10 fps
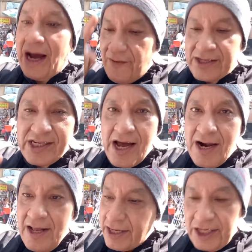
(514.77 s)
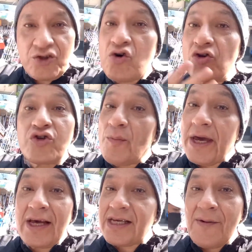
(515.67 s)
cabeza y su
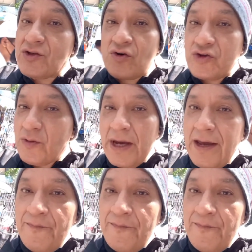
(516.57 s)
consomé, ya saben, su consomé.